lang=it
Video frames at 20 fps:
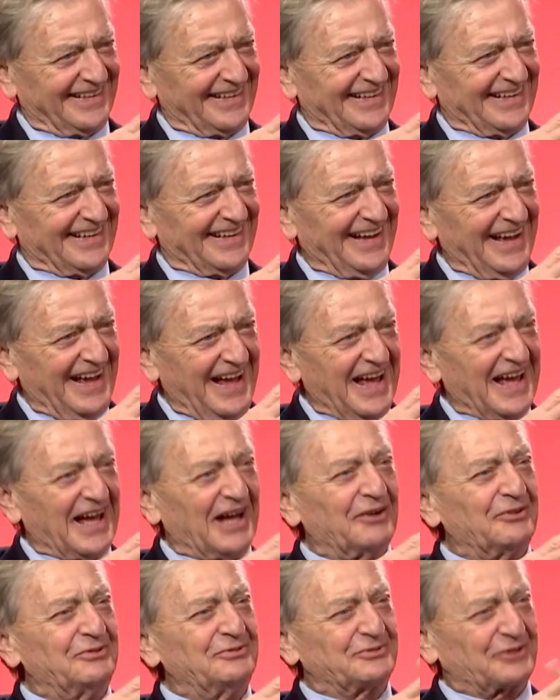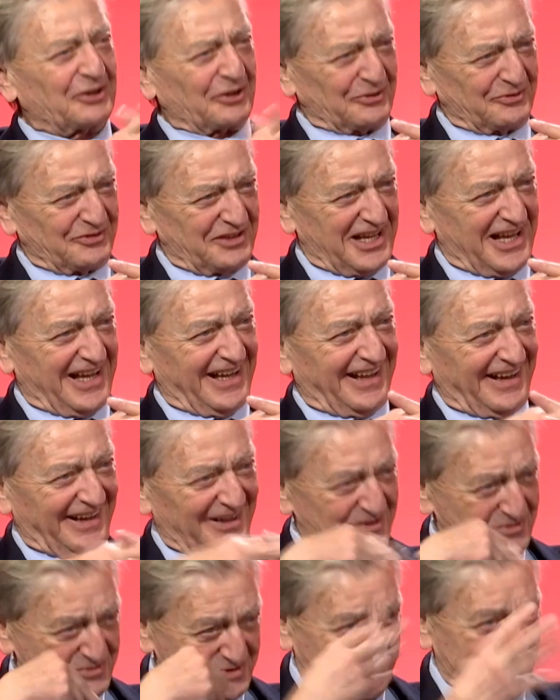Assolutamente È un sì. troviere, è
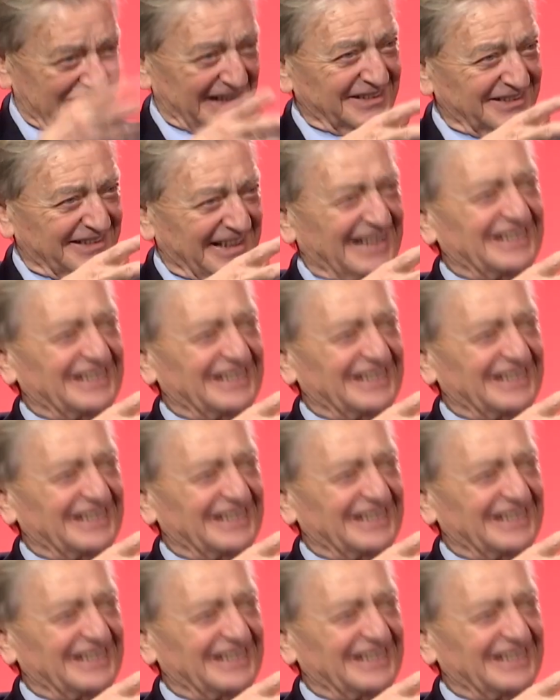un, canta,